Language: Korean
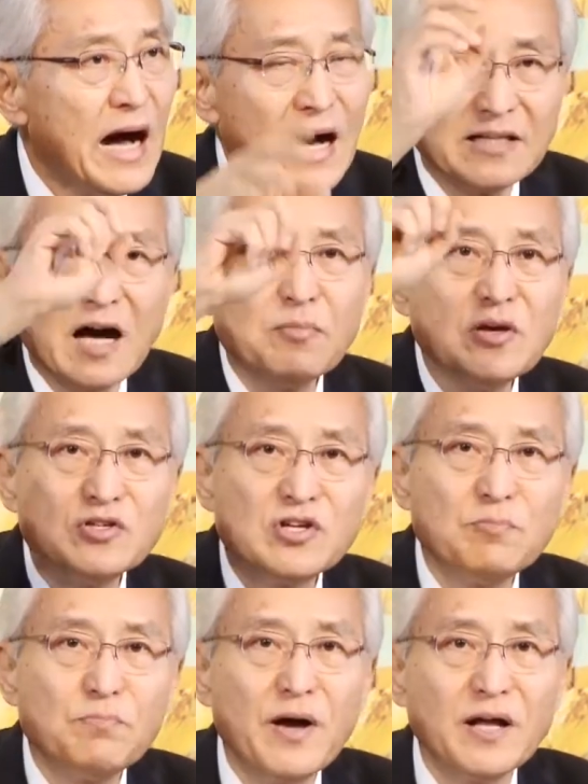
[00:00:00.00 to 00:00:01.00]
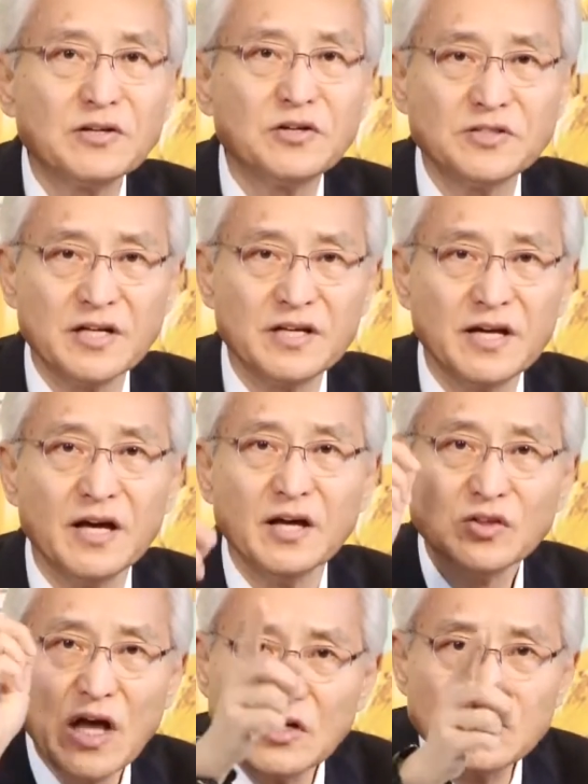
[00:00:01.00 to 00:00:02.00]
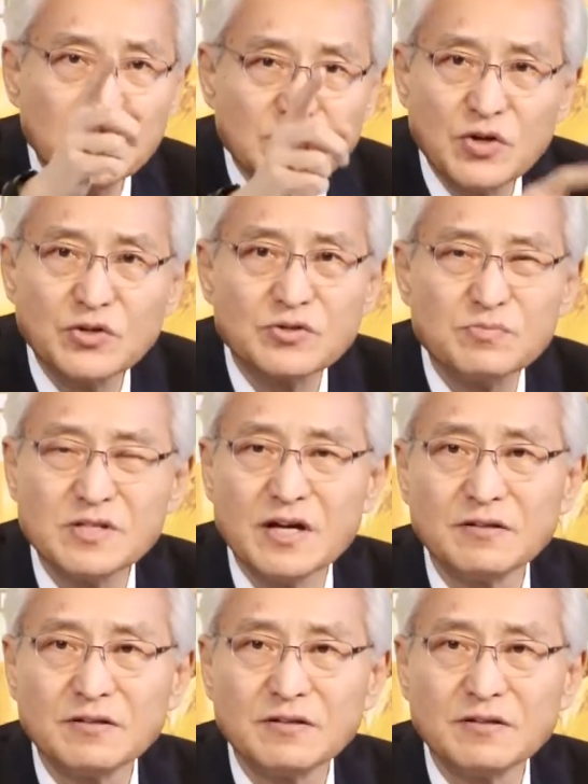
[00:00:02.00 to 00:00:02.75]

아담이 실패한 그 자리에 당신이 서 있습니다.